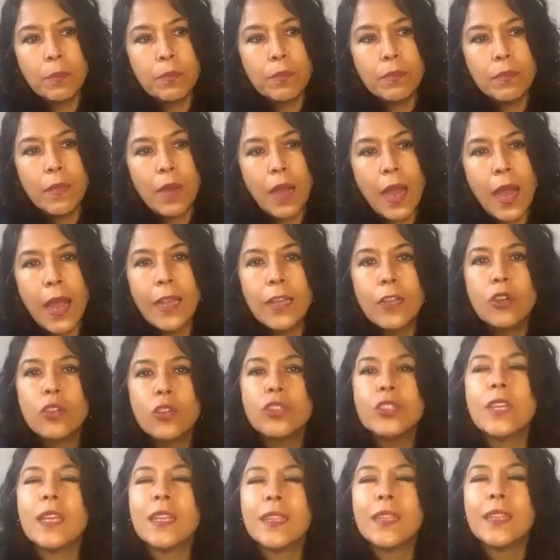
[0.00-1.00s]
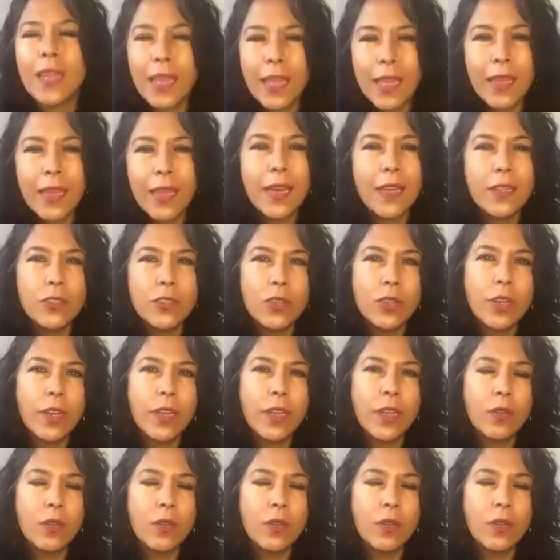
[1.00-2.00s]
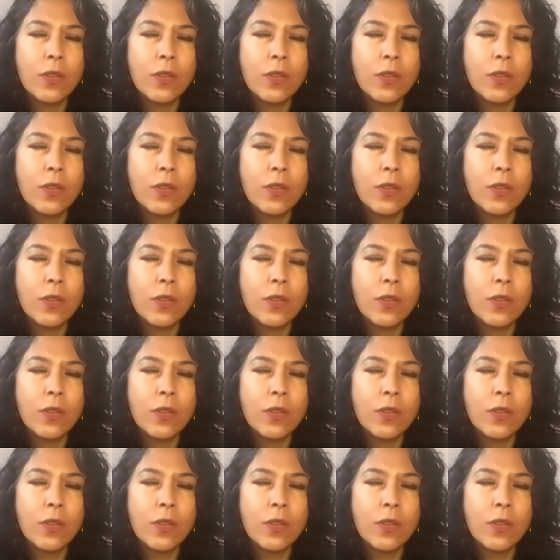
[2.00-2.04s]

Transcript: algo se te queda, yo creo.